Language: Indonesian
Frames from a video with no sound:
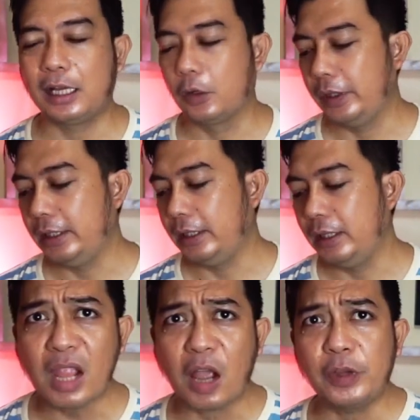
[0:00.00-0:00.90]
lagu ini.
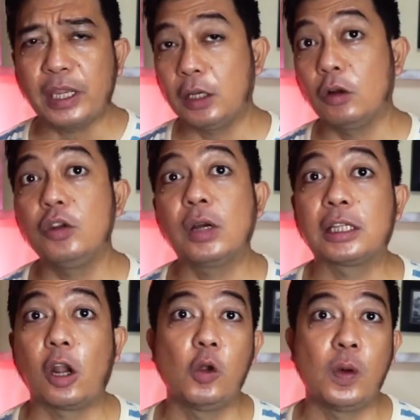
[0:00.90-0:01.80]
Aku yakin Onyo nggak
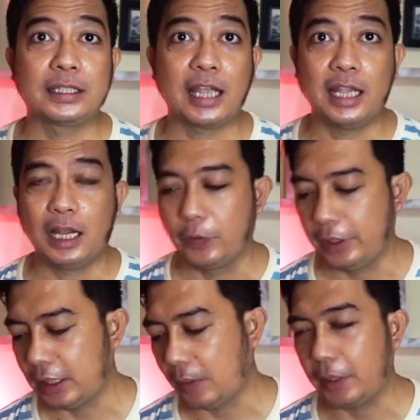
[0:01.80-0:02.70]
terlalu menguasai lagu
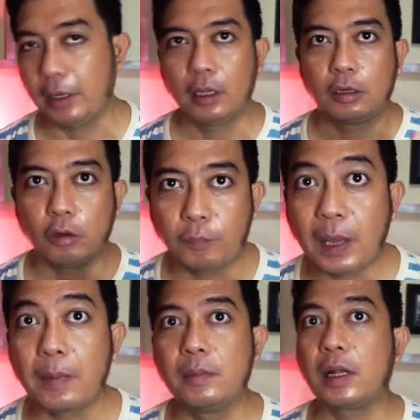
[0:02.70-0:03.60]
ini, tapi
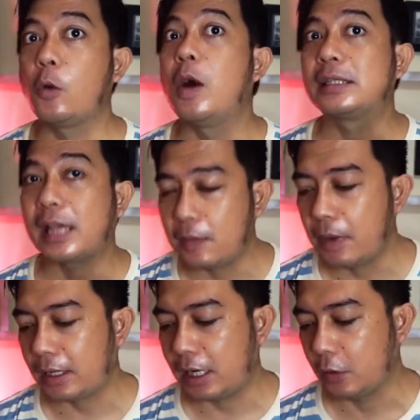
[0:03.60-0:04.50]
Novia benar-benar menguasai
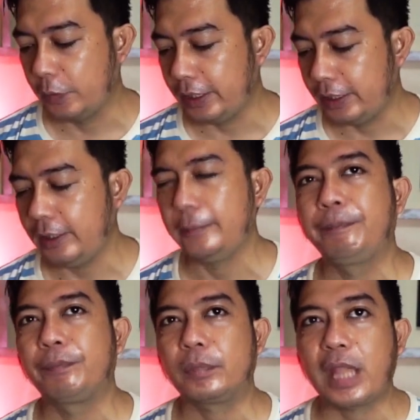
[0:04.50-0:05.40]
banget lagu ini.
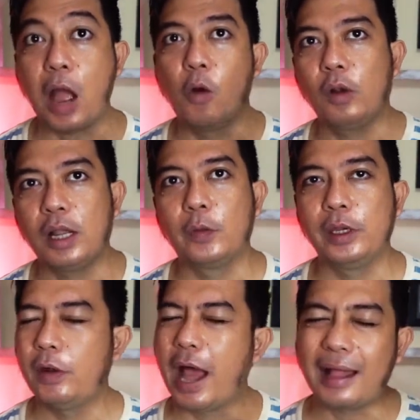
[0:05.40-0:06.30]
Tahu lagu
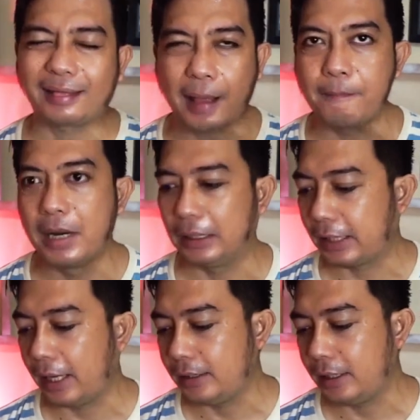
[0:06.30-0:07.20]
ini udah hatam banget
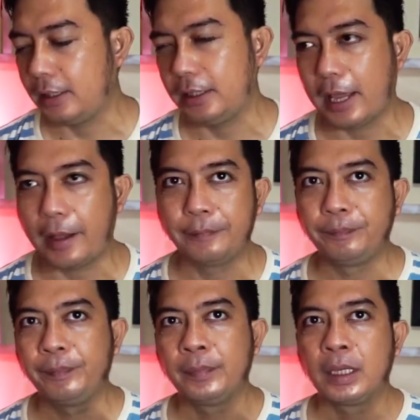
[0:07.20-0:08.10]
kayak. Jadi dia
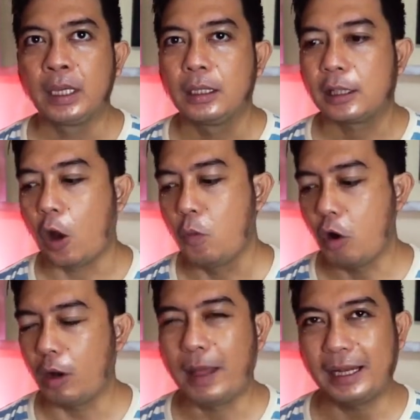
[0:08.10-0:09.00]
tahu mau
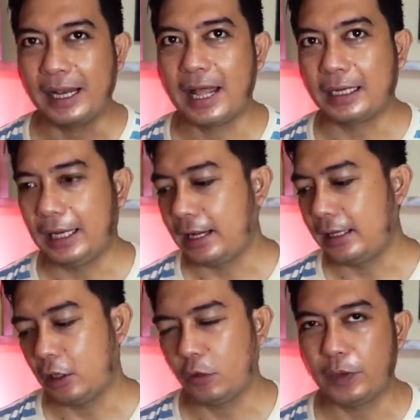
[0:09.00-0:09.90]
kemana
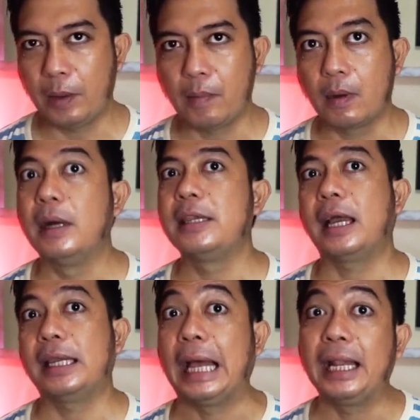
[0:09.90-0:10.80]
lari-larinya. Novia memang banyak
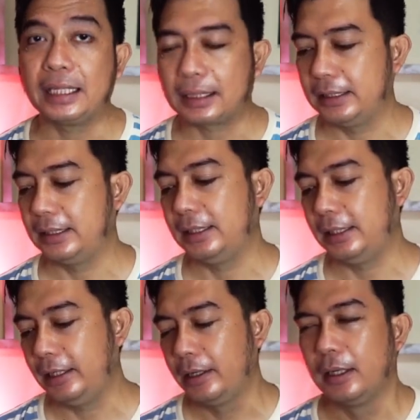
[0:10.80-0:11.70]
yang ngelit di sini
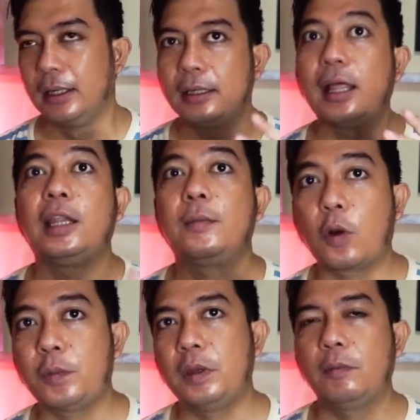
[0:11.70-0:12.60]
dan
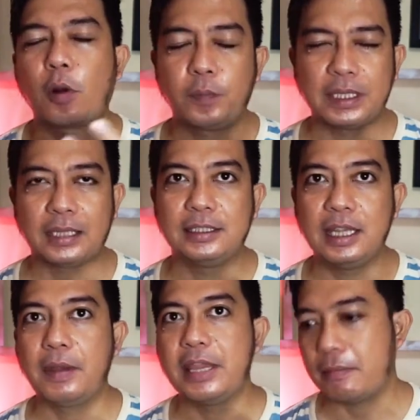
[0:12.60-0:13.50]
improvisasinya
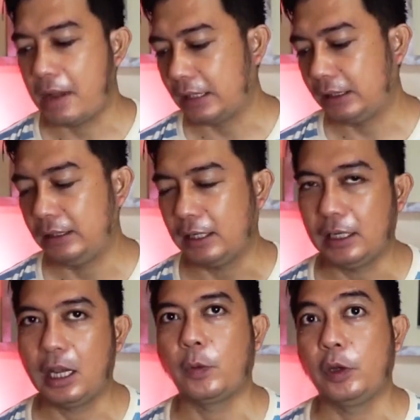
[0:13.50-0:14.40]
banyak banget yang
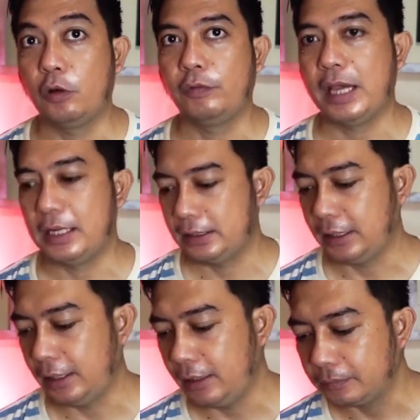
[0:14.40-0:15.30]
dilakuin Novia di sini.